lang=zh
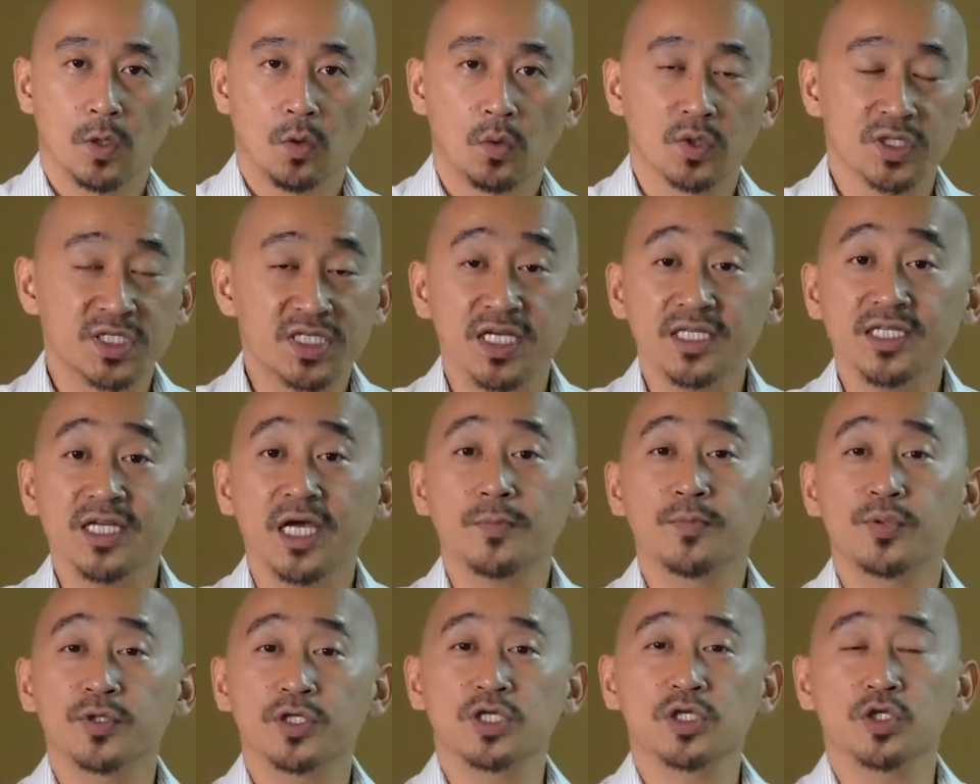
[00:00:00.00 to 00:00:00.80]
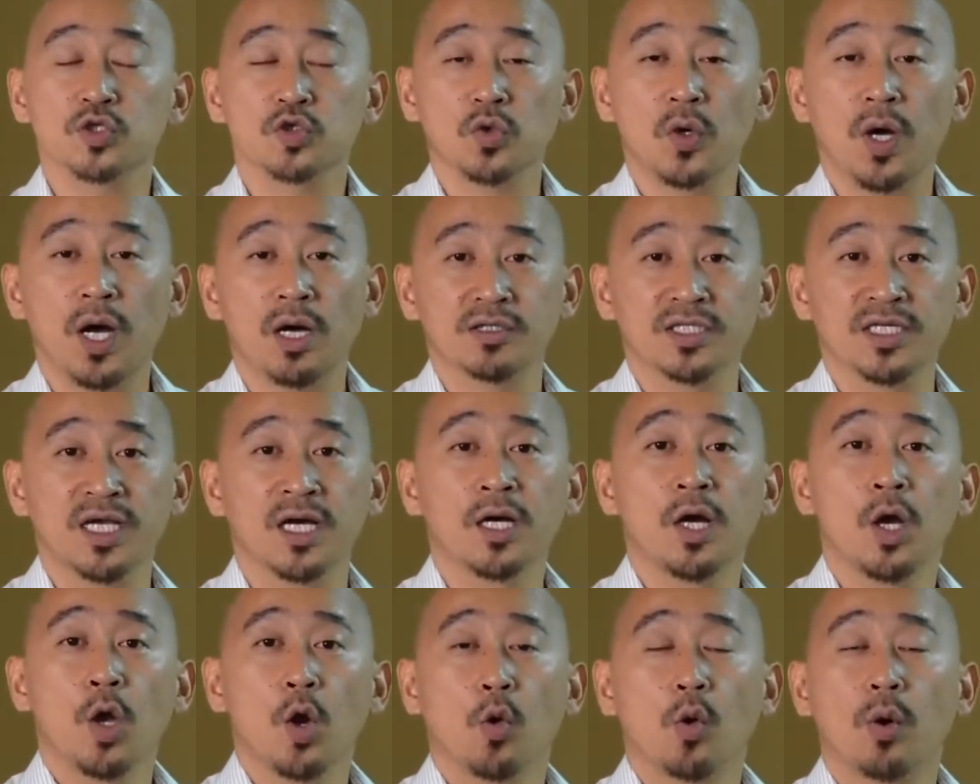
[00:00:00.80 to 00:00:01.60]
我现在不是说好
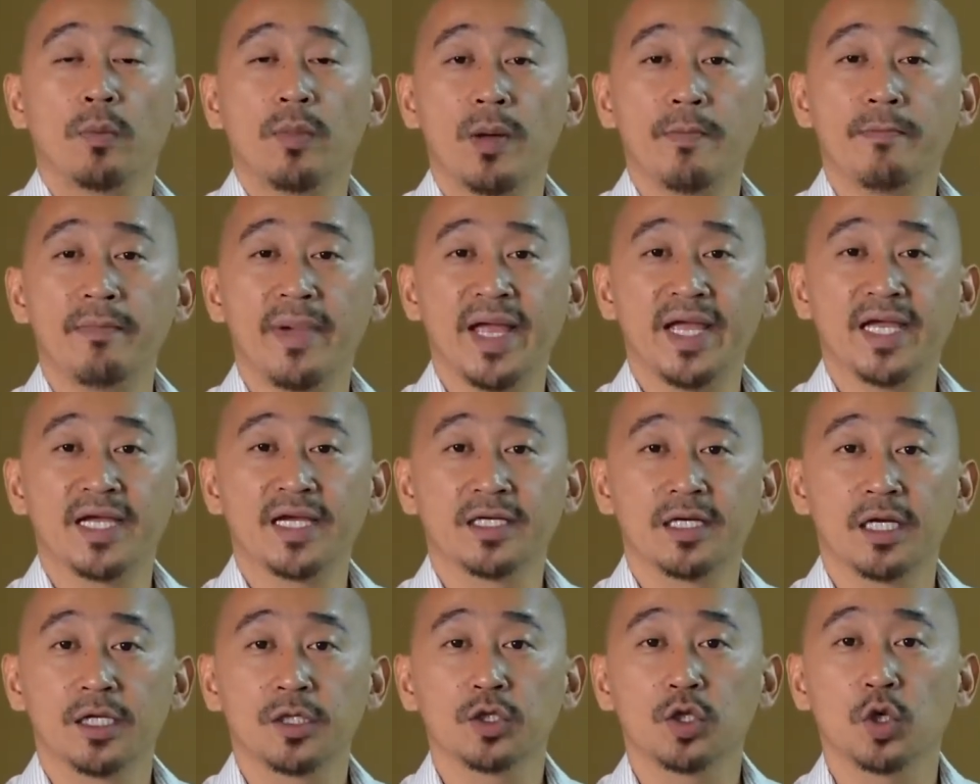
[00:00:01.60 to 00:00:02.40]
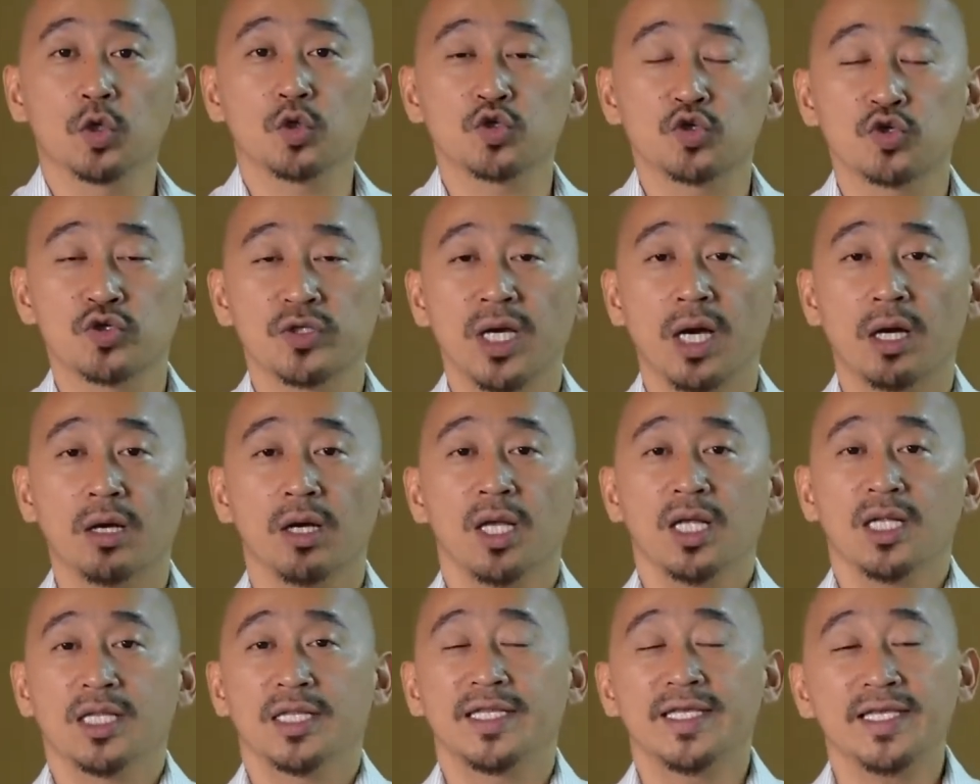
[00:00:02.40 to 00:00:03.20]
像我们每个人都需要
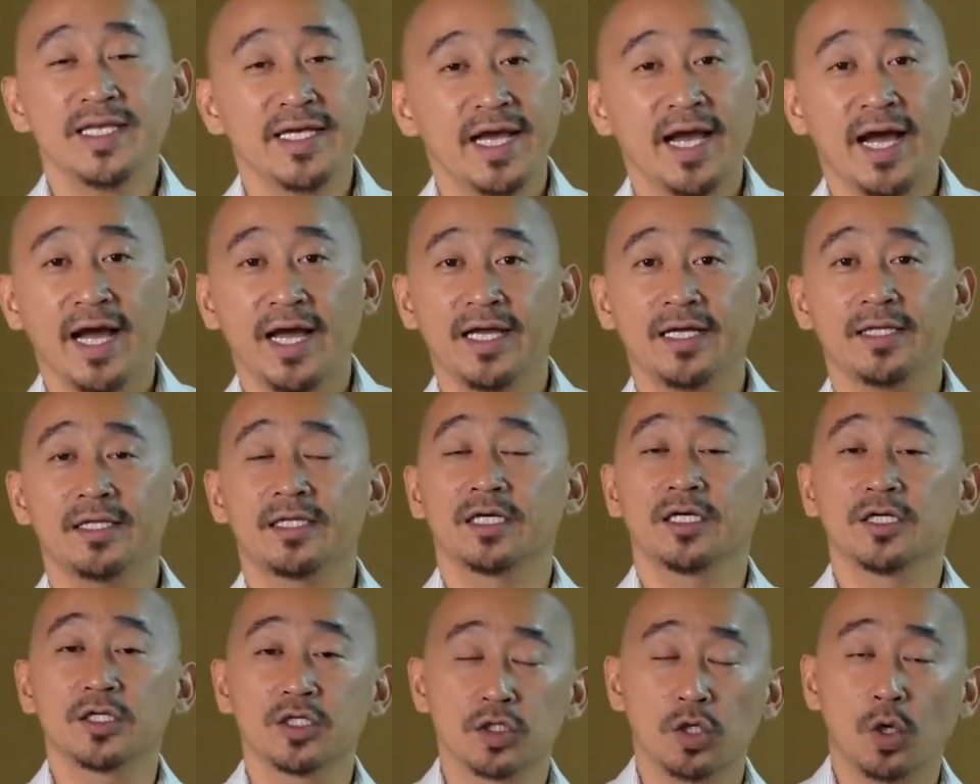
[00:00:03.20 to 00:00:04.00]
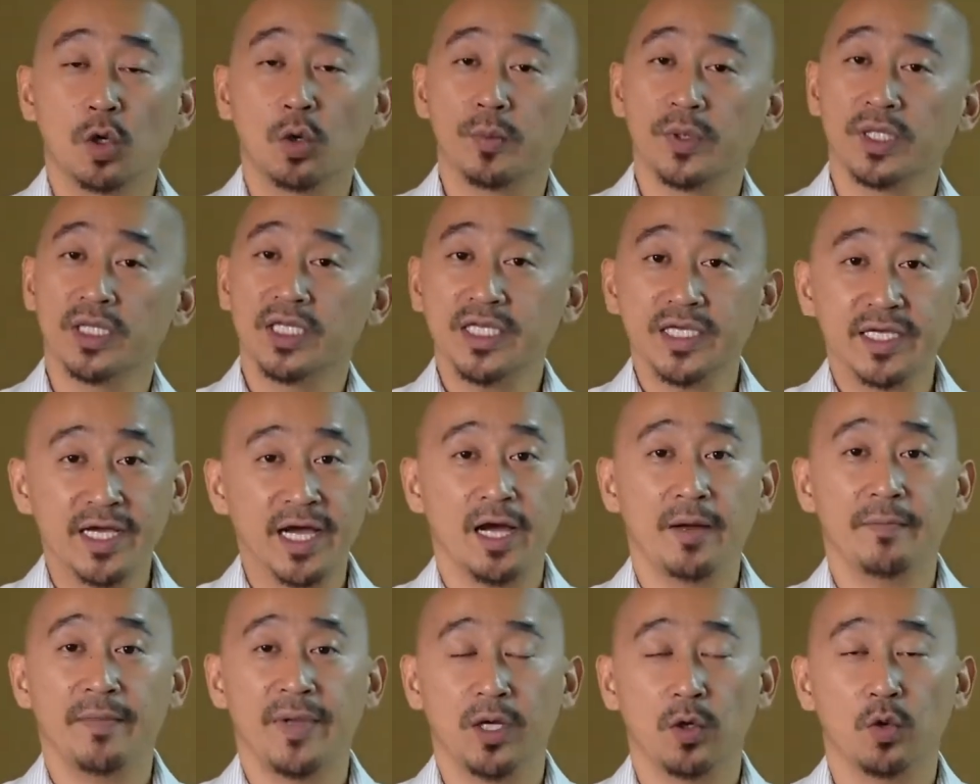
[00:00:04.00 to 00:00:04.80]
离开德州，我们离
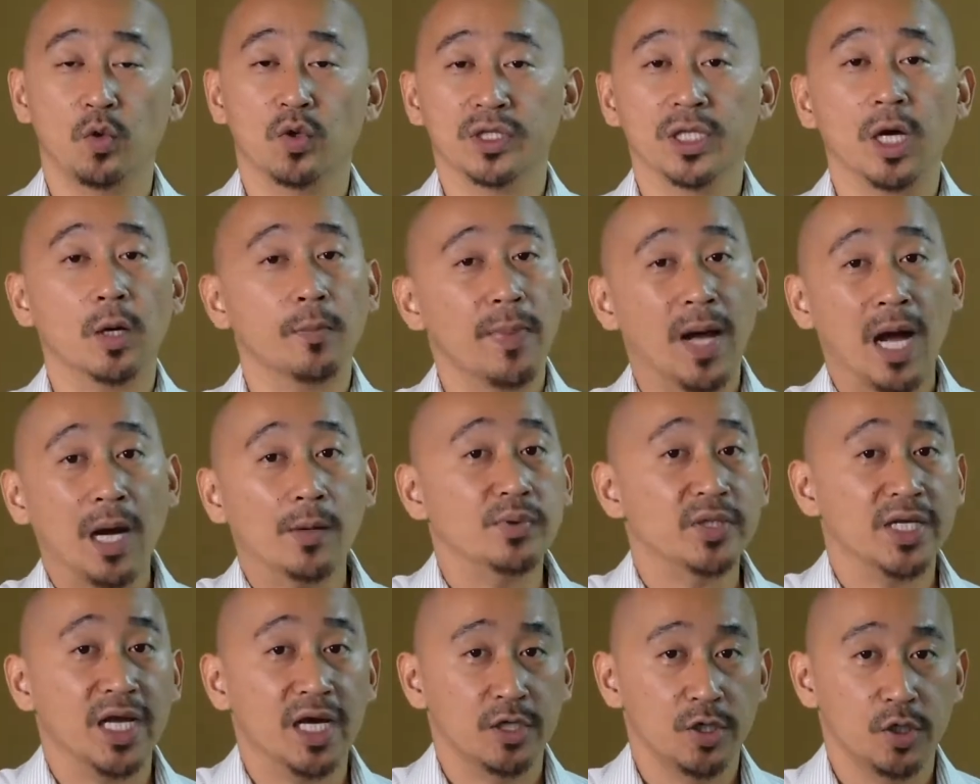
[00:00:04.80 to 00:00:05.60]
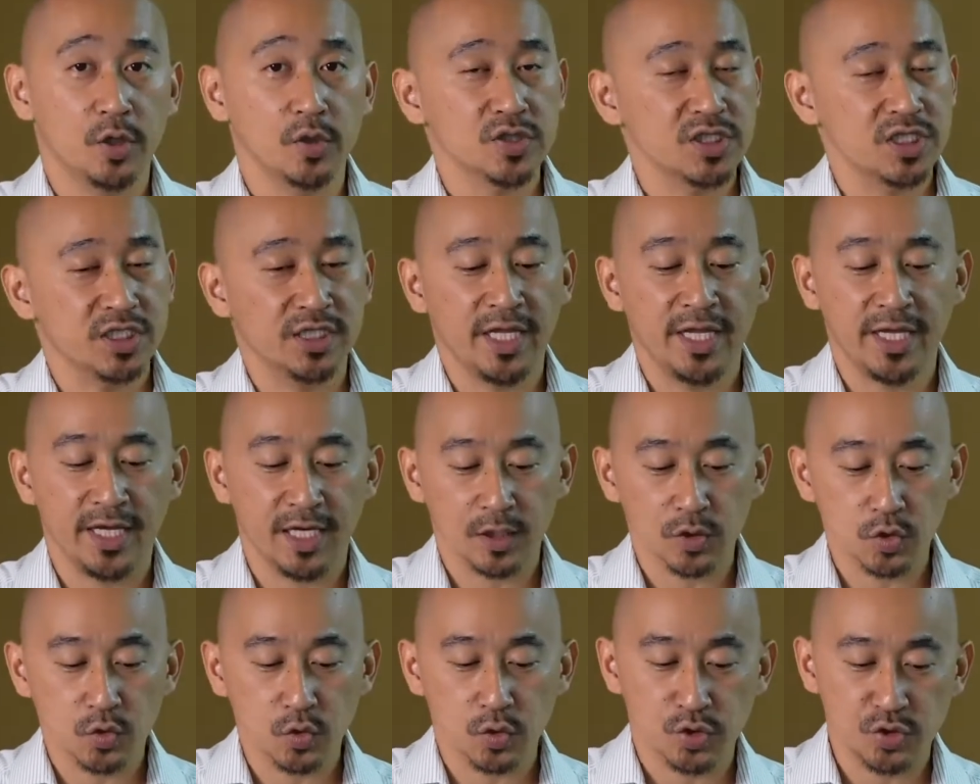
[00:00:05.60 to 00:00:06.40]
开美国到巴布亚纽几内
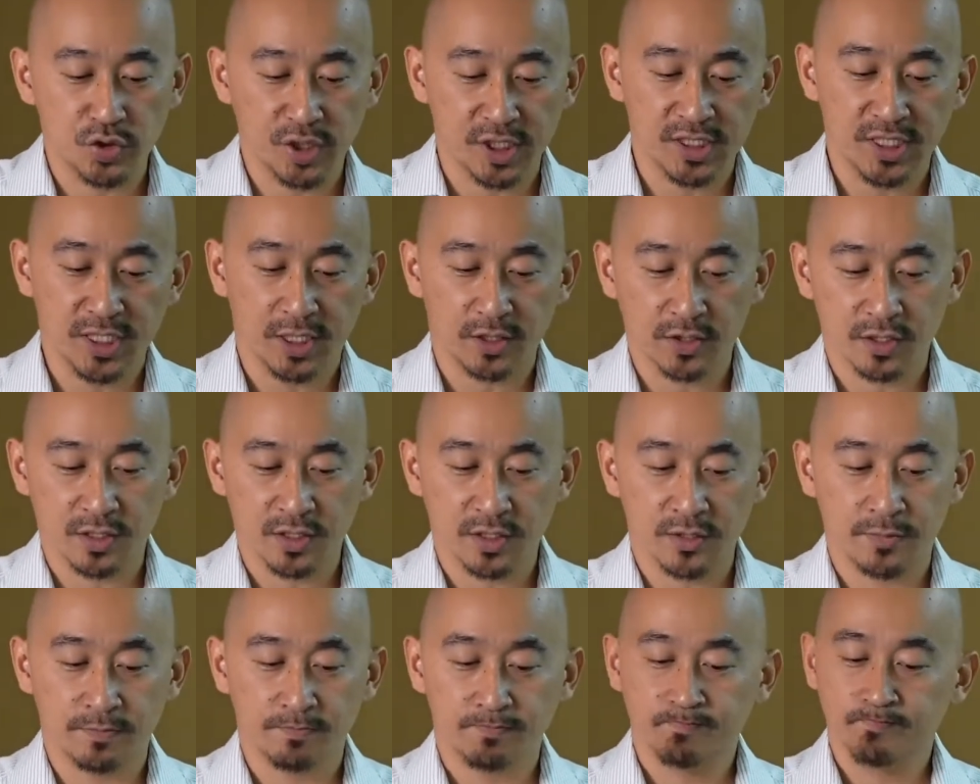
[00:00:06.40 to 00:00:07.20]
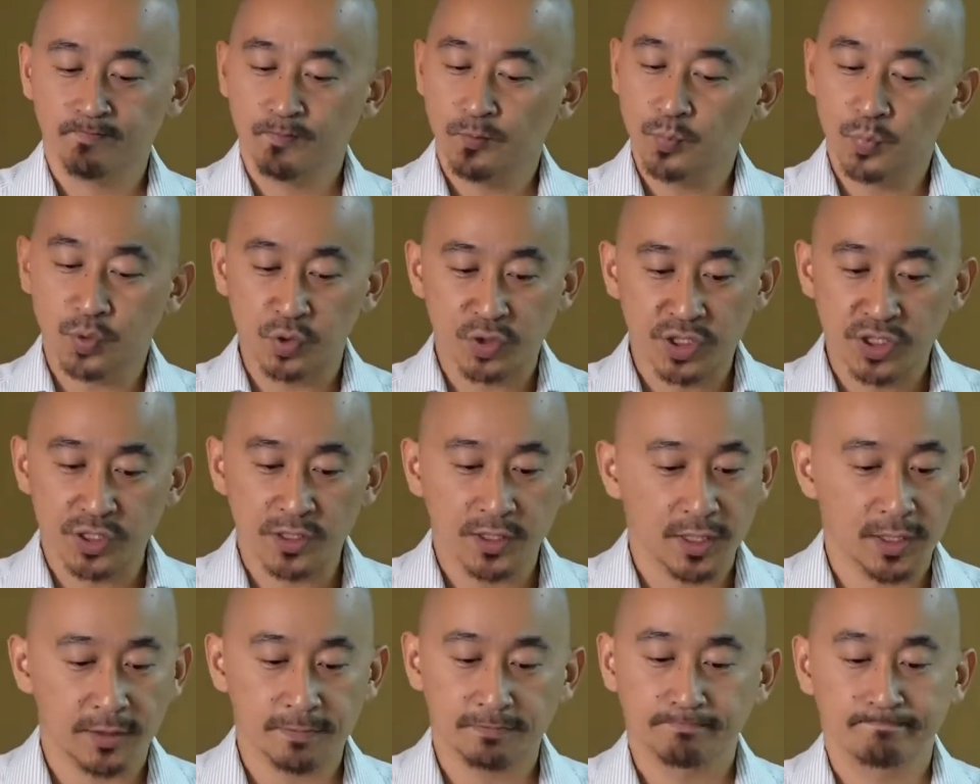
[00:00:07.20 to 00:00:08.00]
亚做宣教事，不
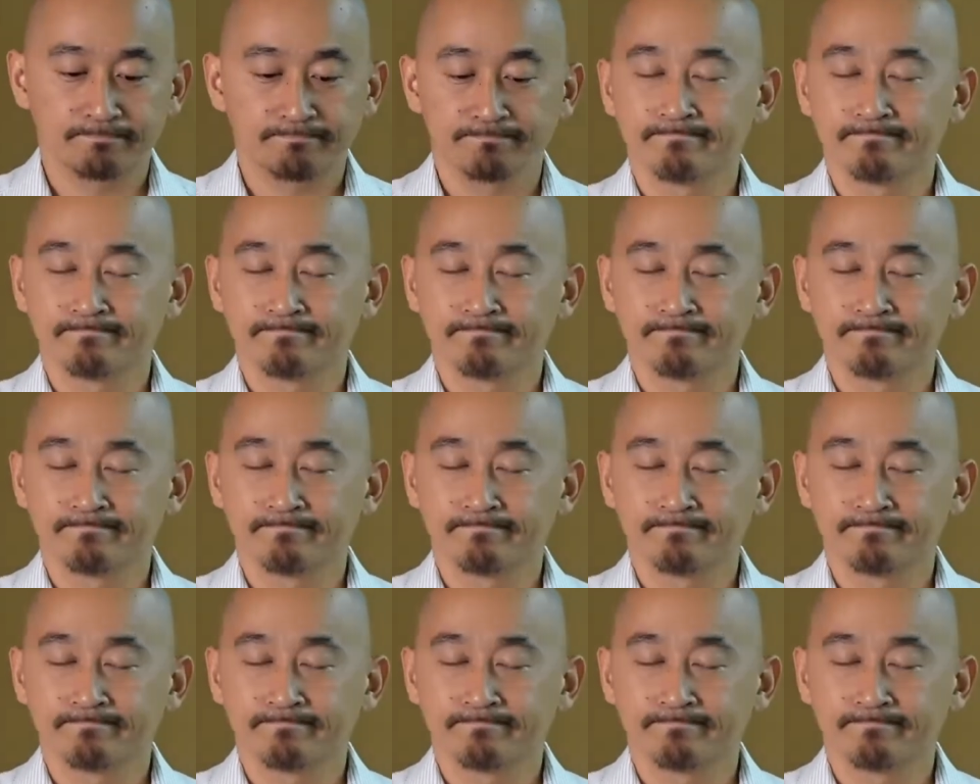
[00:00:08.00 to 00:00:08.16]
是的。